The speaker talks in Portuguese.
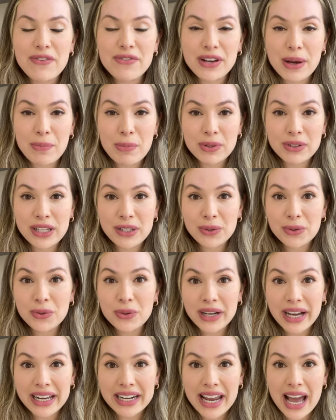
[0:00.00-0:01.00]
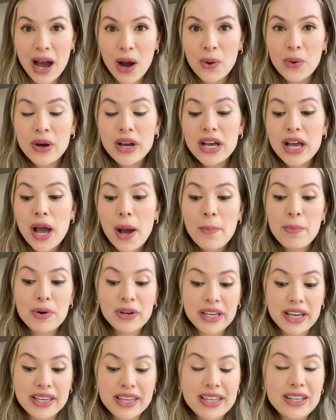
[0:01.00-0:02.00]
Ficar por dentro do canal,
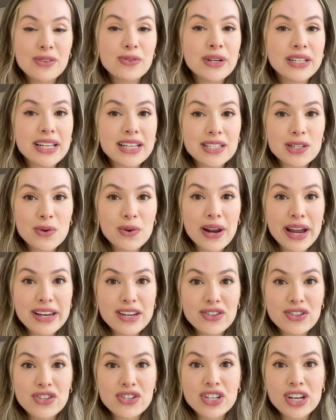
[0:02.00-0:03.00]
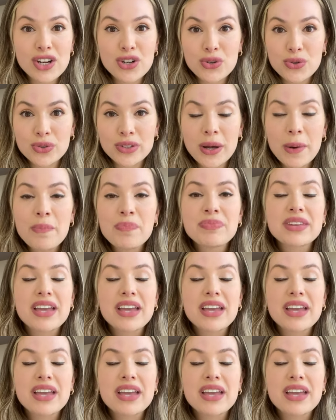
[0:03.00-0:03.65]
porque aqui no Redação Online a gente te ajuda